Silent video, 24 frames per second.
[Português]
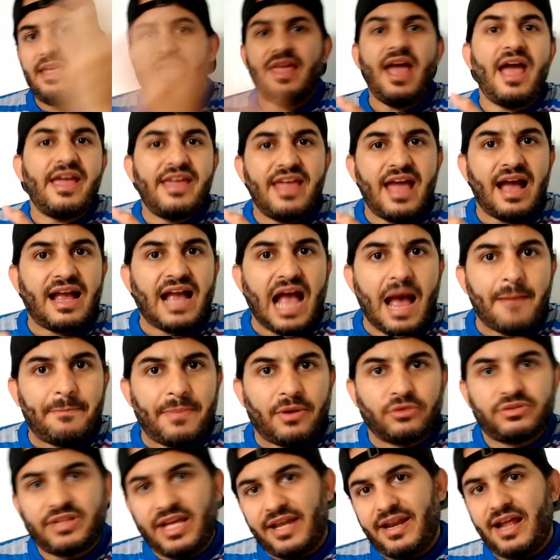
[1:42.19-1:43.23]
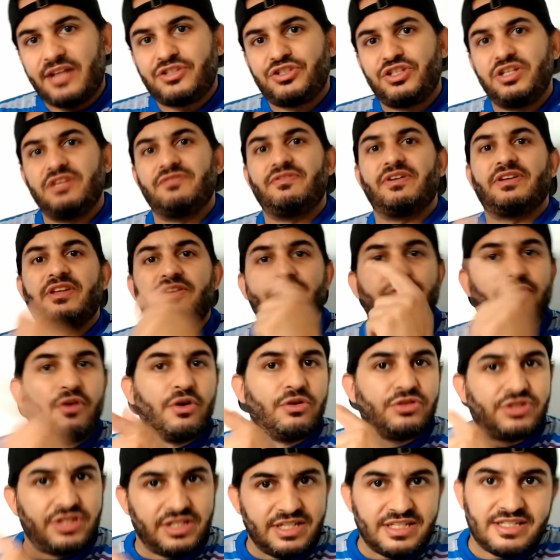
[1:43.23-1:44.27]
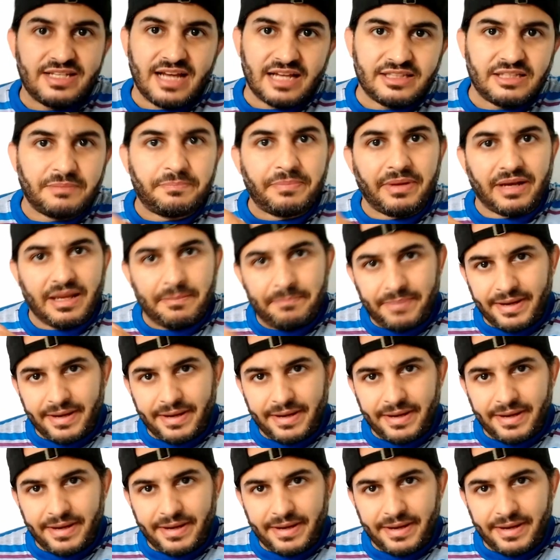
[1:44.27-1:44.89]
E aí a capa alternativa que foi utilizada pela